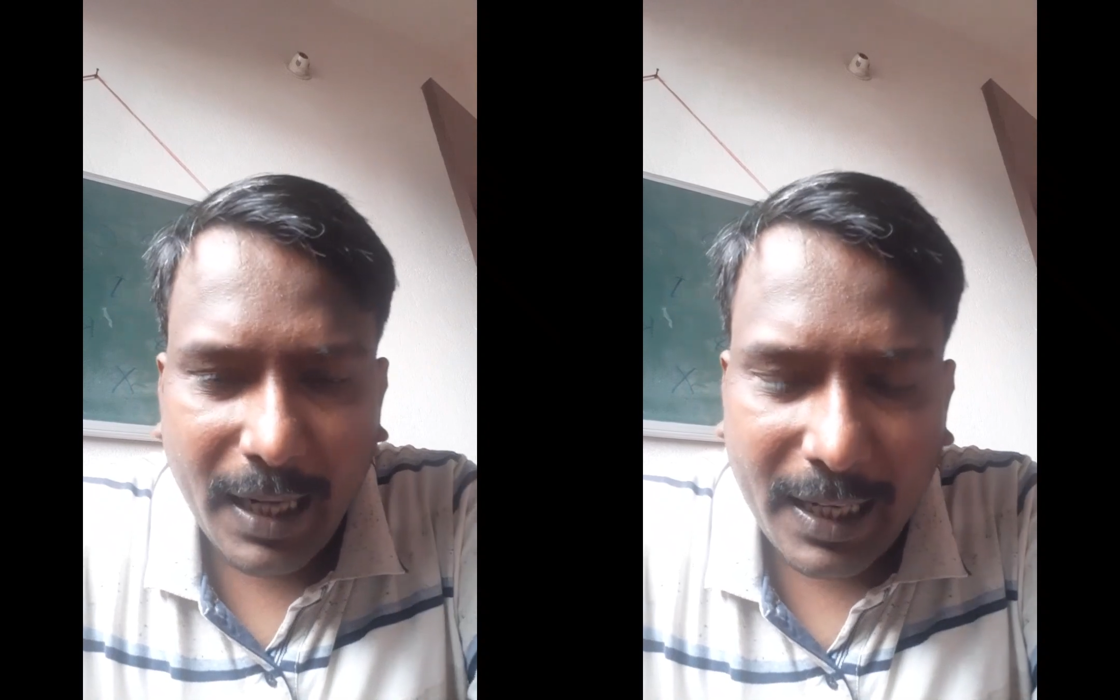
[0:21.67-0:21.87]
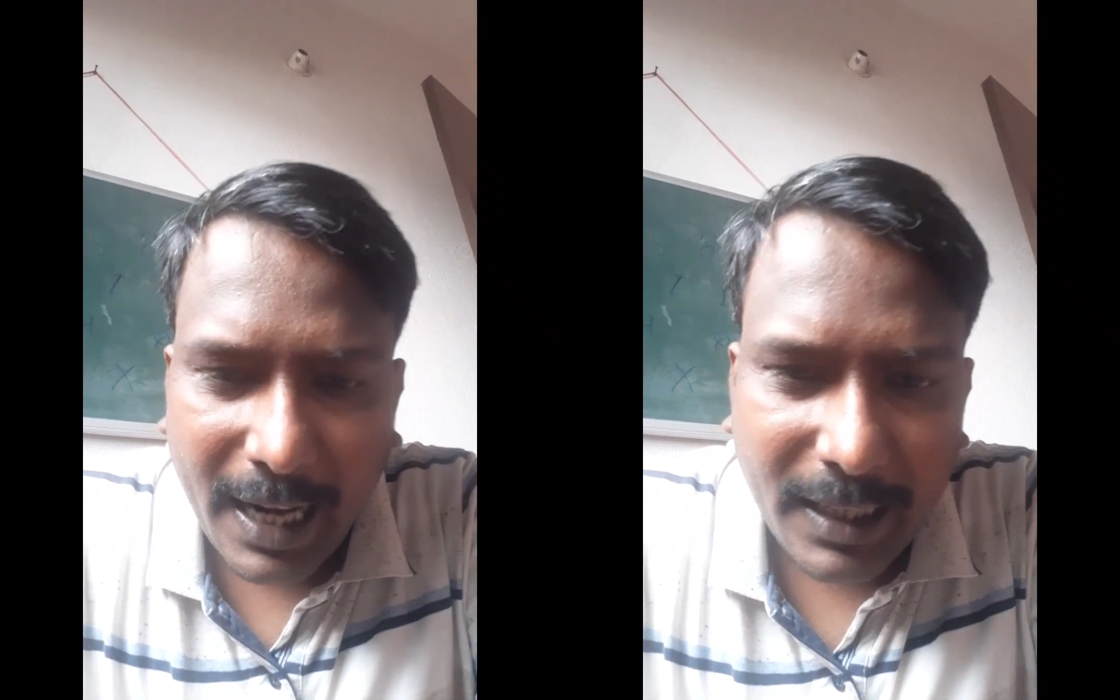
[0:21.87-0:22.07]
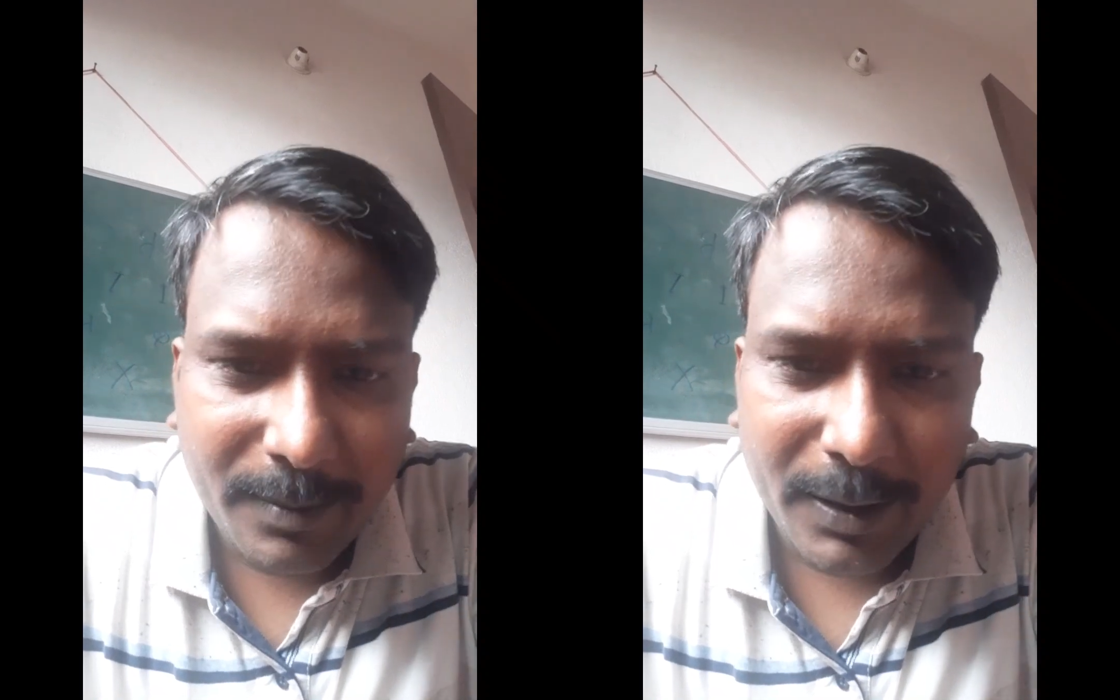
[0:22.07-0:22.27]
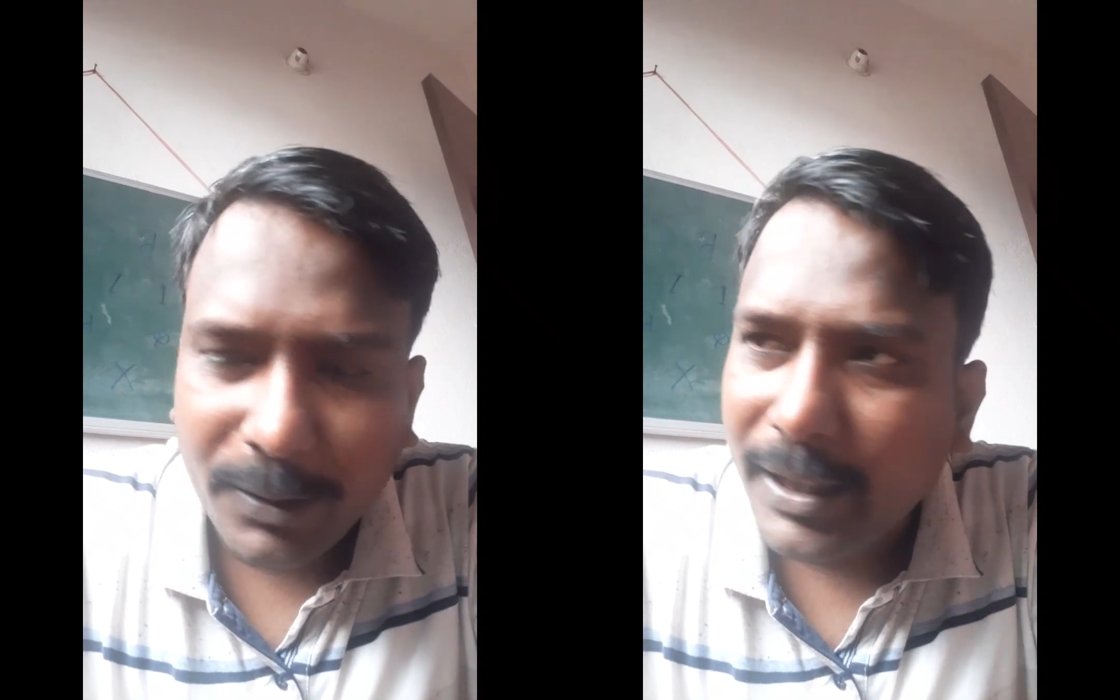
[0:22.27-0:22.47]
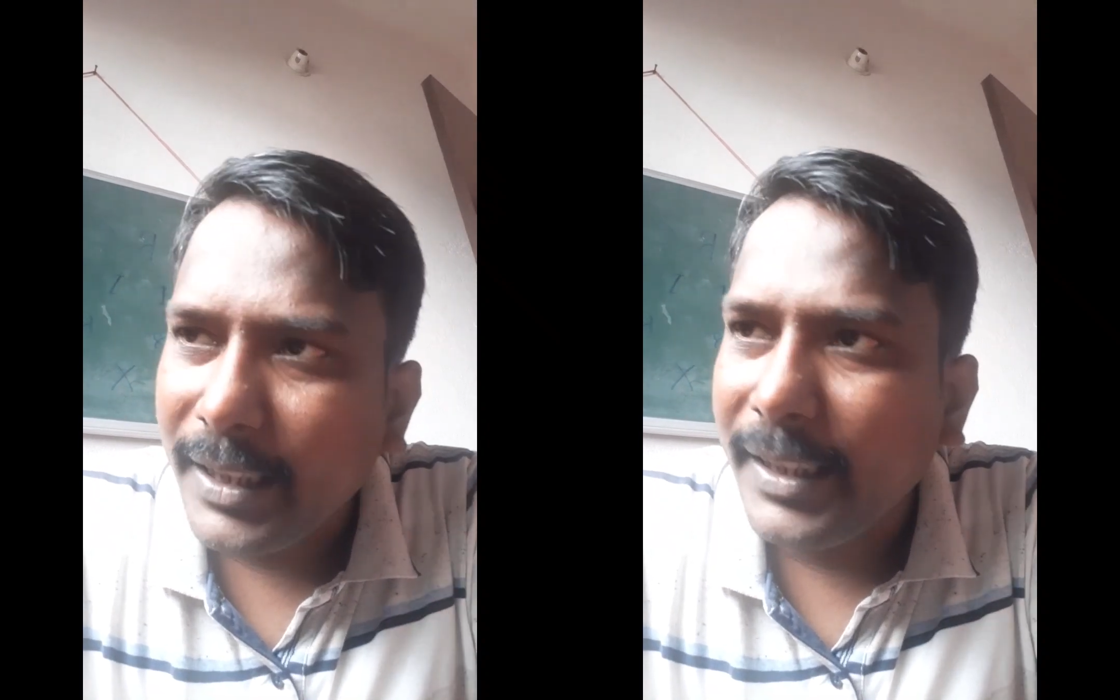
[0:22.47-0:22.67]
आकाश में
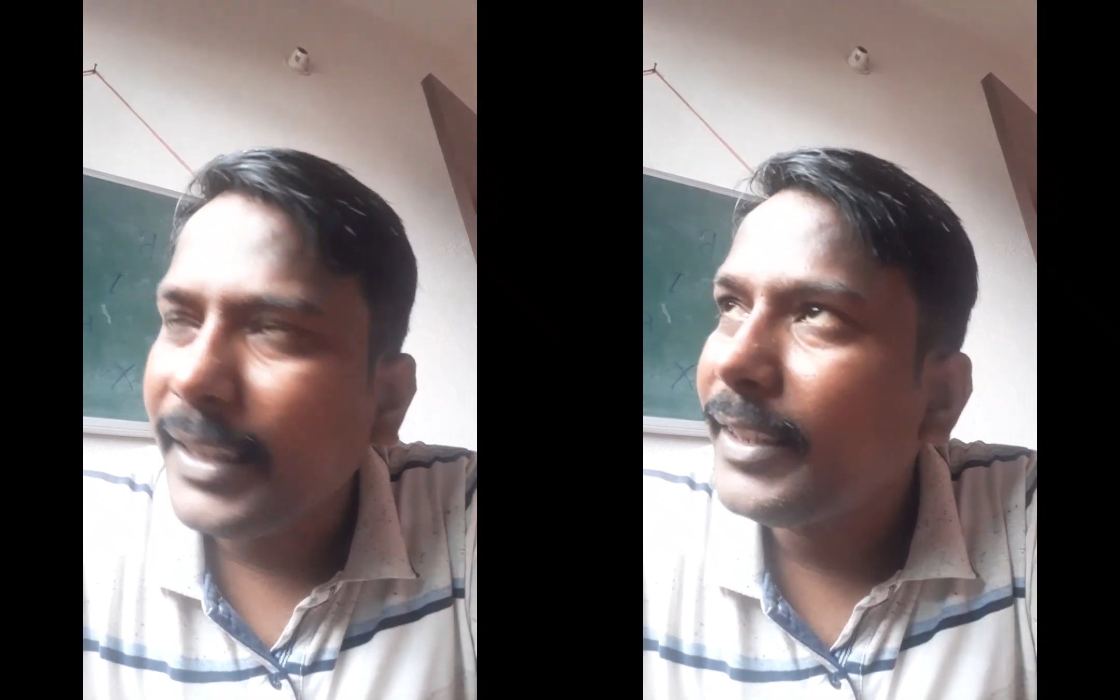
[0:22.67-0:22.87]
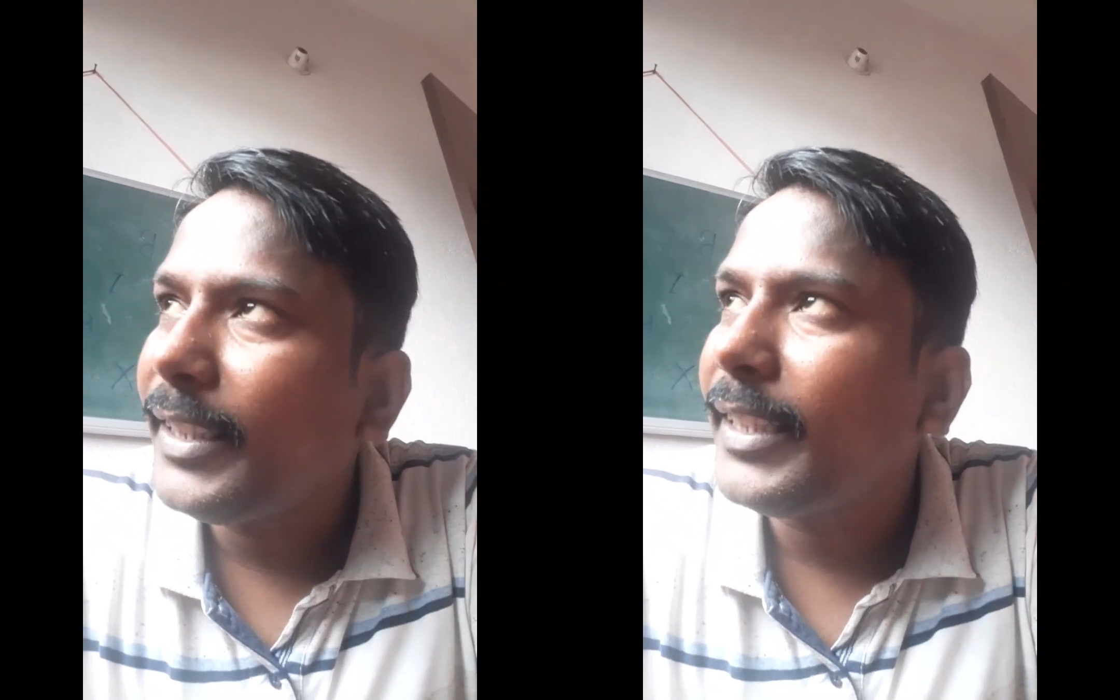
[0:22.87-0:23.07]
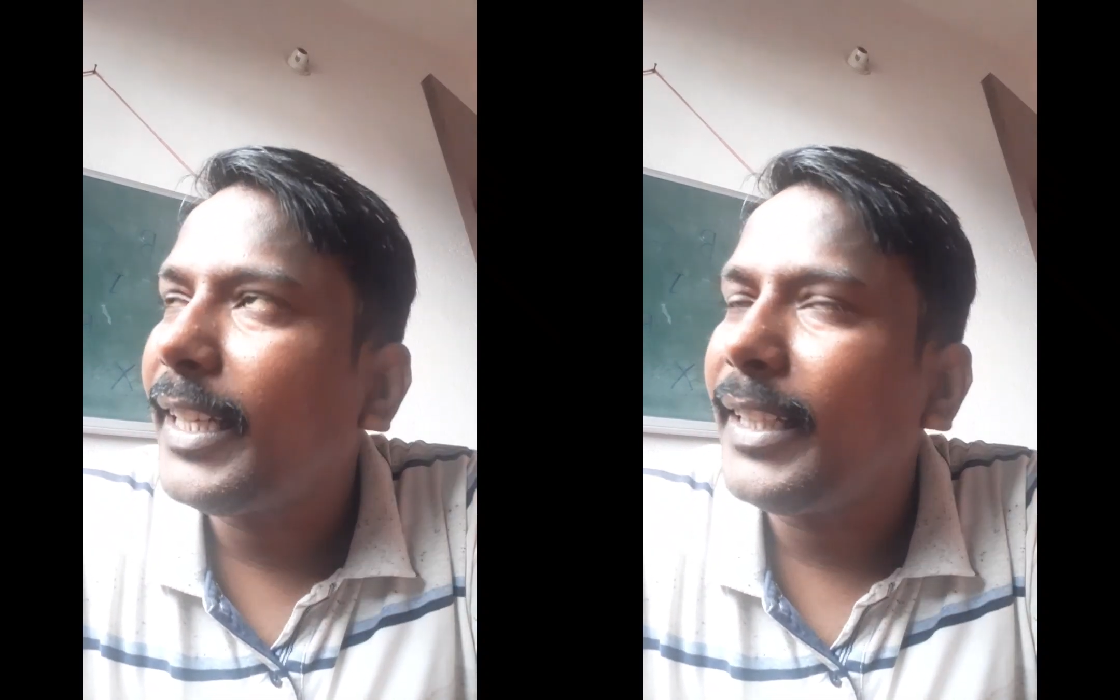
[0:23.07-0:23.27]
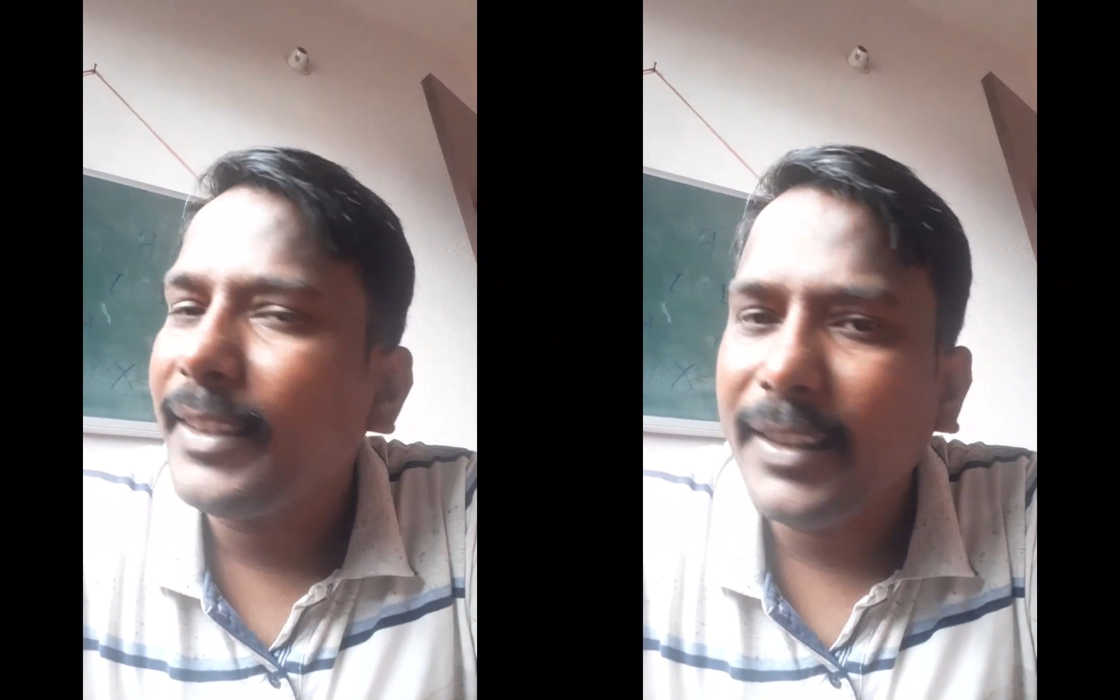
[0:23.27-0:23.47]
तो दे दिए ठीक है